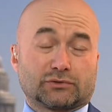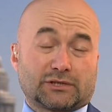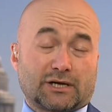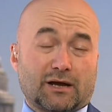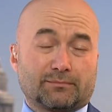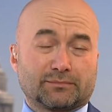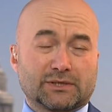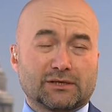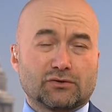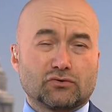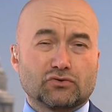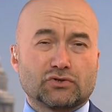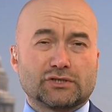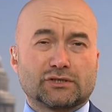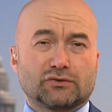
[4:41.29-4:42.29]
Trump'tan
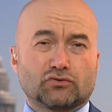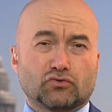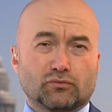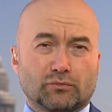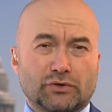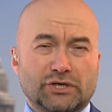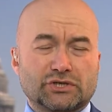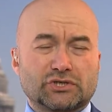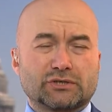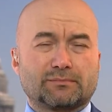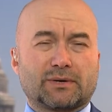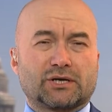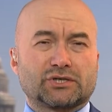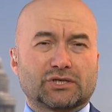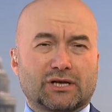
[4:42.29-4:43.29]
önce de
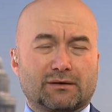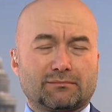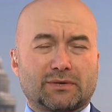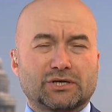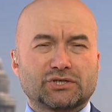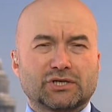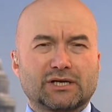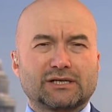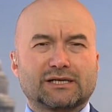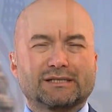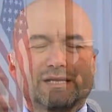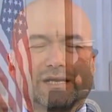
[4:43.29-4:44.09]
Cumhuriyetçi başkan, başkan